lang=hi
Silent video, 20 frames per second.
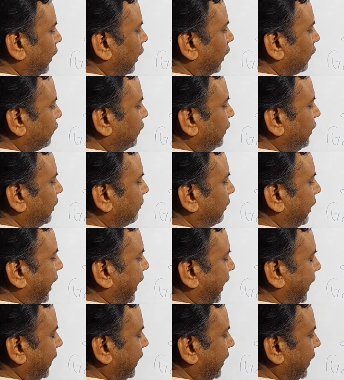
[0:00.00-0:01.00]
अधिनियम
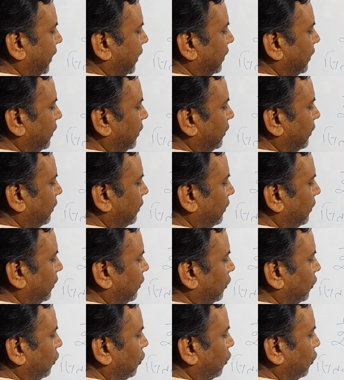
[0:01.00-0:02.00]
लाया गया
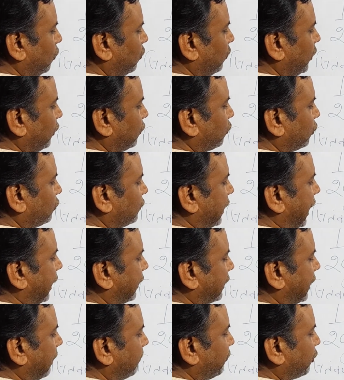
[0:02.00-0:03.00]

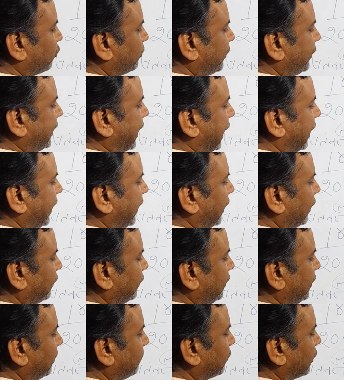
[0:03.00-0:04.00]
1904 का विश्वविद्यालय
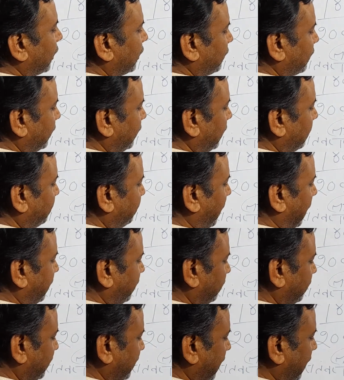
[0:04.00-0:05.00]
अधिनियम कर्जन ने
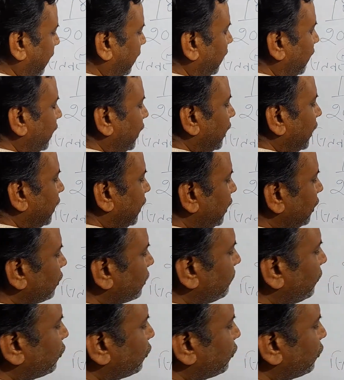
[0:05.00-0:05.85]
पारित किया इस